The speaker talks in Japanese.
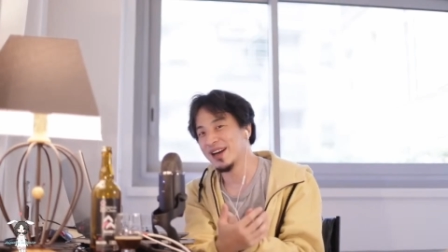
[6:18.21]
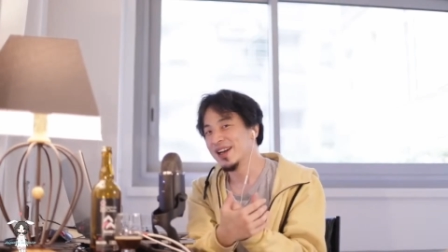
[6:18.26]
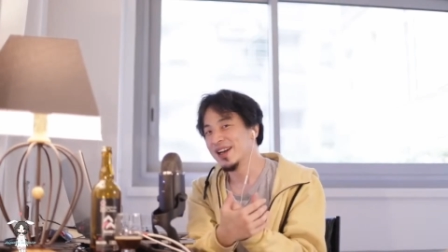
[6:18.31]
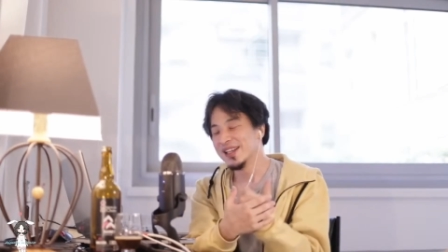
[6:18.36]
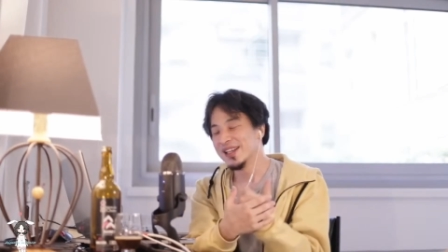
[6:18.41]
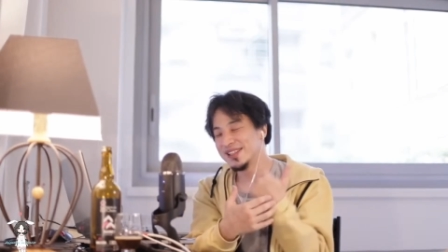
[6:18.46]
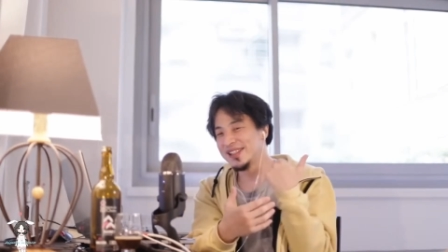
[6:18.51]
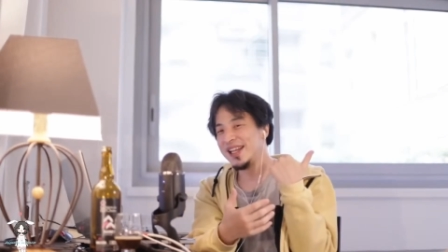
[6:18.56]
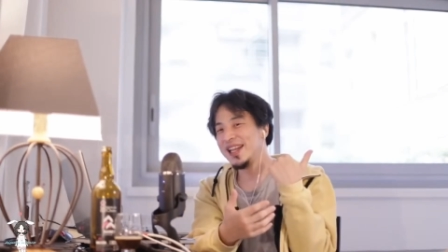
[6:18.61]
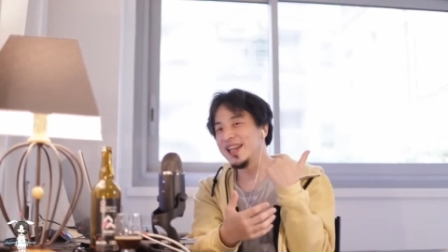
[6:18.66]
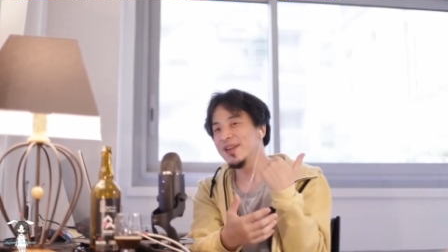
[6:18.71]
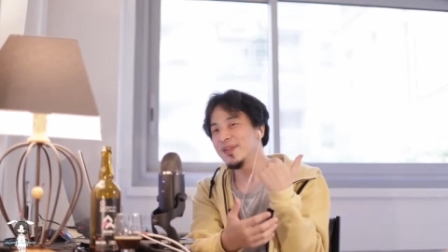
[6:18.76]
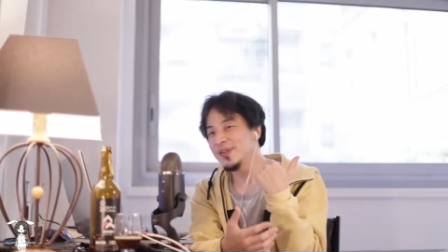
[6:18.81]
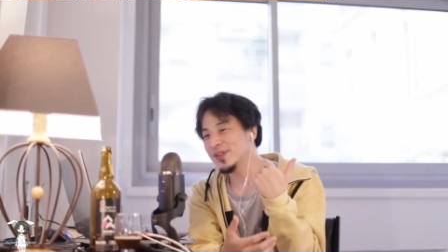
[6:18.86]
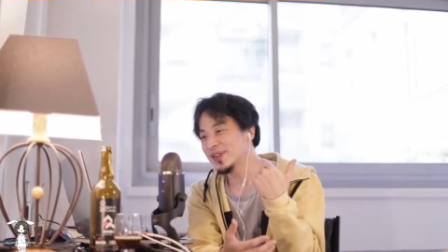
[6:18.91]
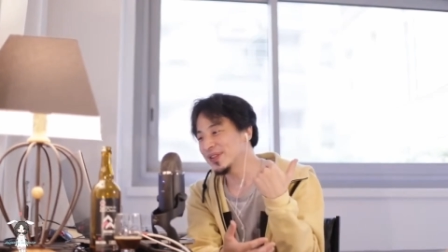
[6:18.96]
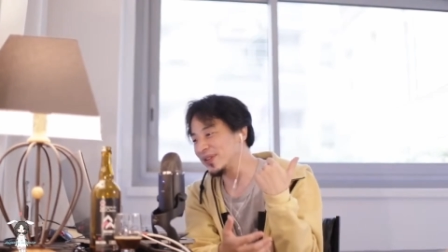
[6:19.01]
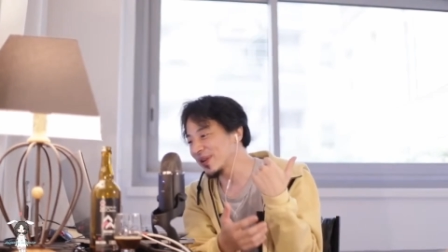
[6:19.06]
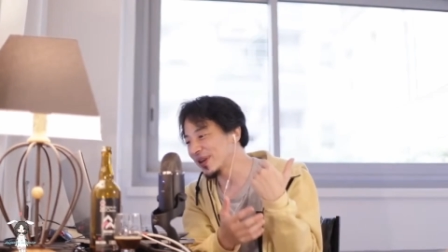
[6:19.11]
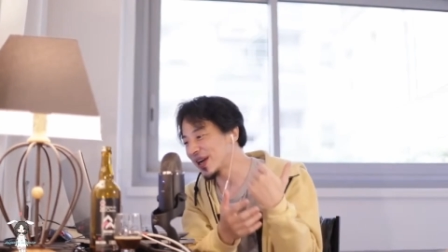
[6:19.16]
制
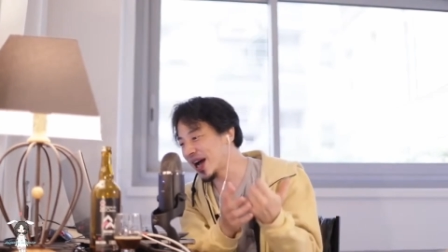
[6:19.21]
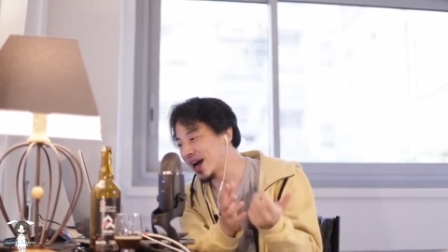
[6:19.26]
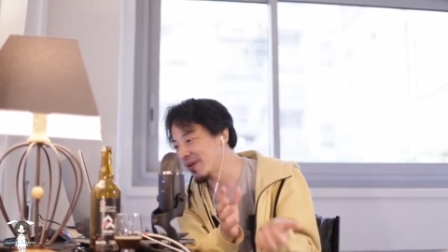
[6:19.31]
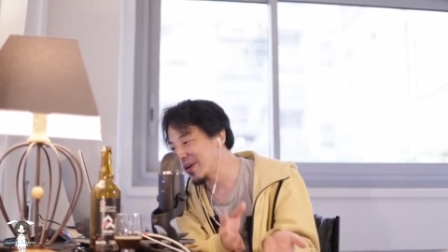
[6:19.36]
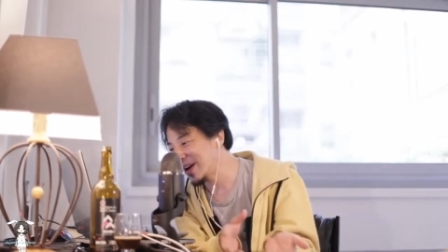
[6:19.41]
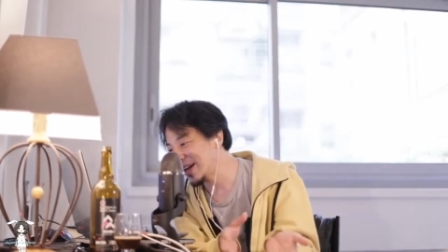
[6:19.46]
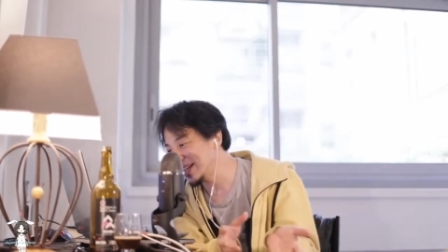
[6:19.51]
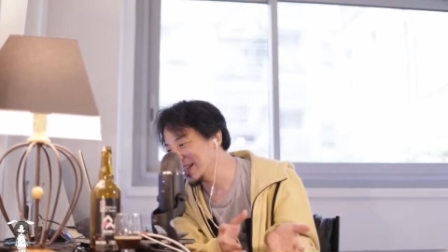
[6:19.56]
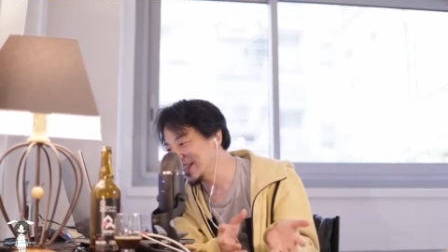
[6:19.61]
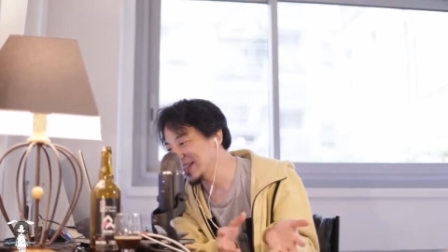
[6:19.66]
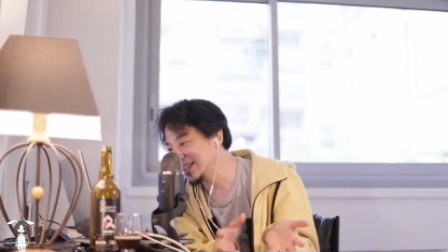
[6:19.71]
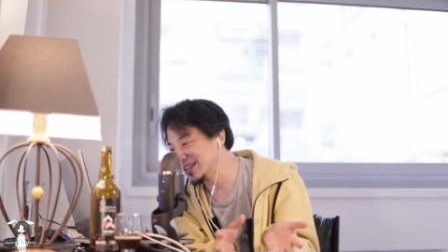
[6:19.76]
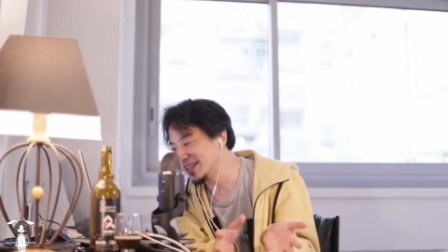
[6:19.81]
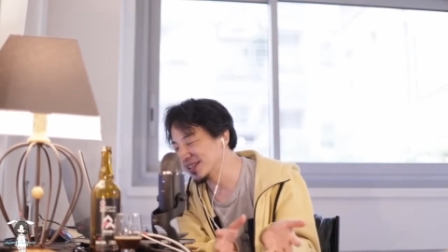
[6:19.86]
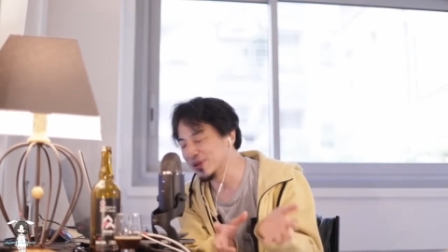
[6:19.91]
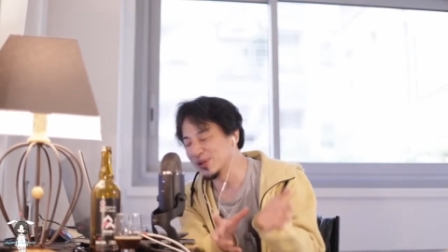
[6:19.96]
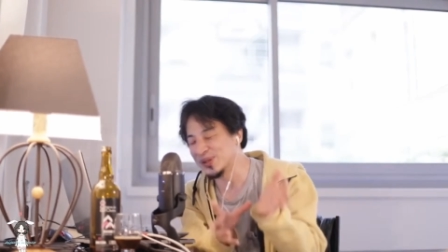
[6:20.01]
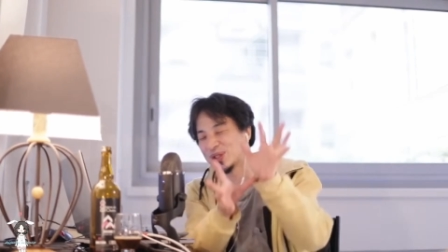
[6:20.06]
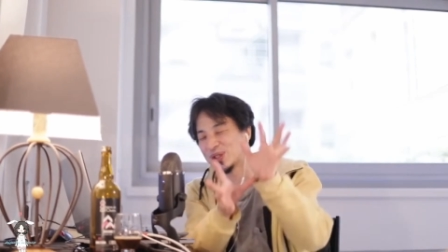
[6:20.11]
服の可愛い女子